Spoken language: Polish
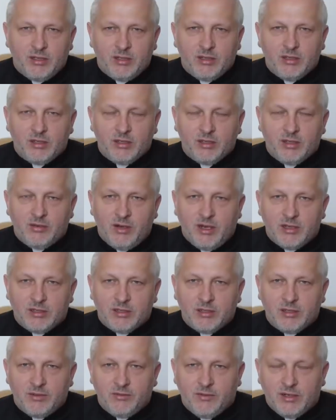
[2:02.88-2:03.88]
ten
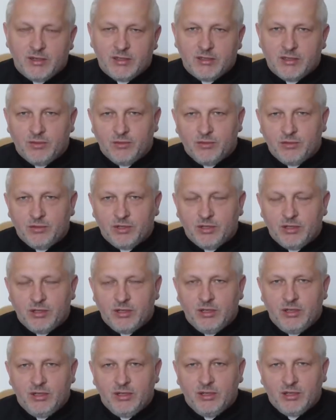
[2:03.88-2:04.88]
kwas faryzeuszy
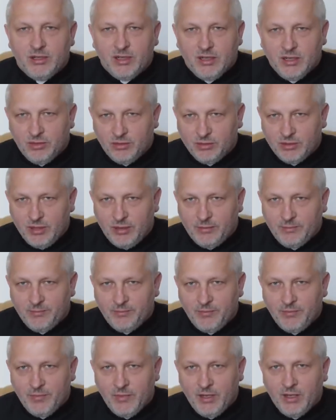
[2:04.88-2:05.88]
i Heroda?
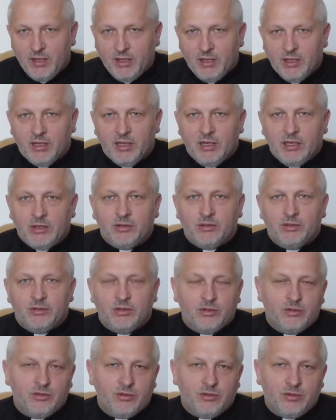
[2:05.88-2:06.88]
Herod
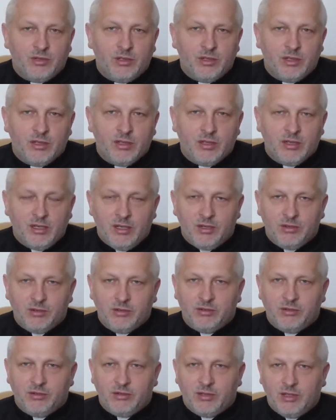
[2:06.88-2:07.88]
to król,
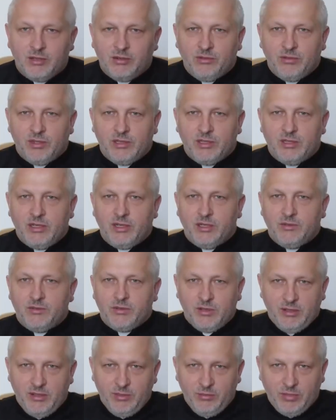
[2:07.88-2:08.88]
Herod to ten, który chce nad
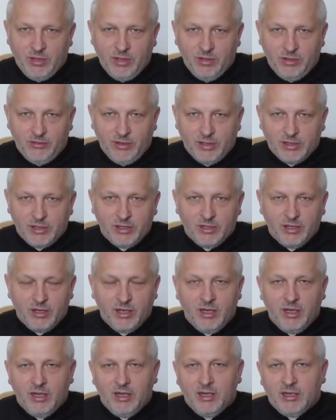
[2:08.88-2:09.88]
wszystkim panować.
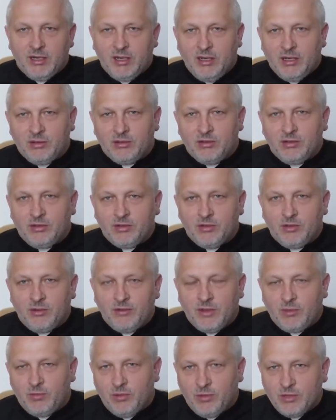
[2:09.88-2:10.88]
Herod to
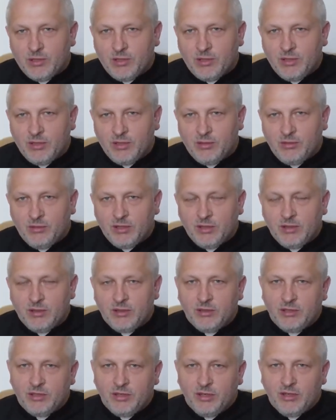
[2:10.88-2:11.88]
człowiek pusty, który
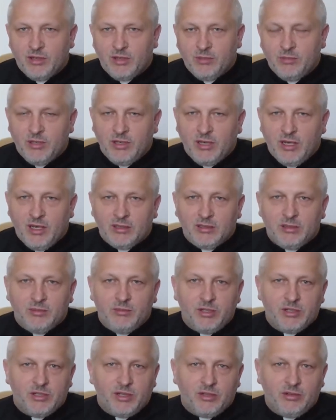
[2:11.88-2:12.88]
ciągle by
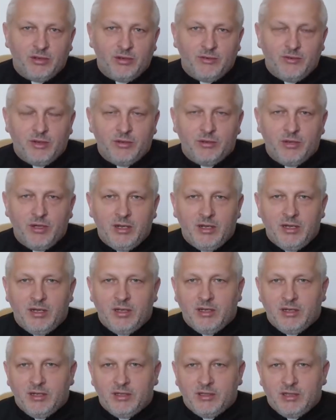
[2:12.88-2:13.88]
jadł, biesiadował,
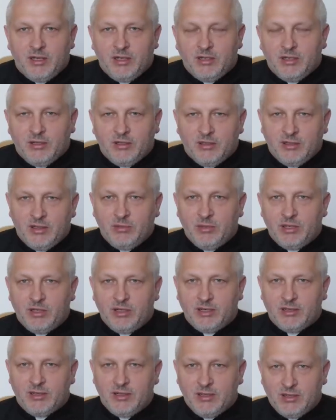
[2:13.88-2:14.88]
chce, się, chce
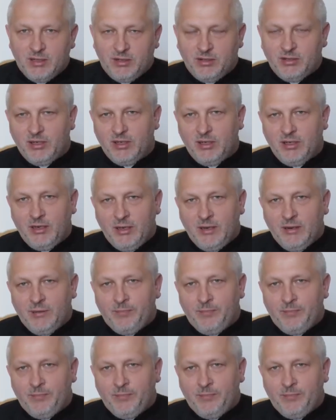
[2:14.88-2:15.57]
być nasycony,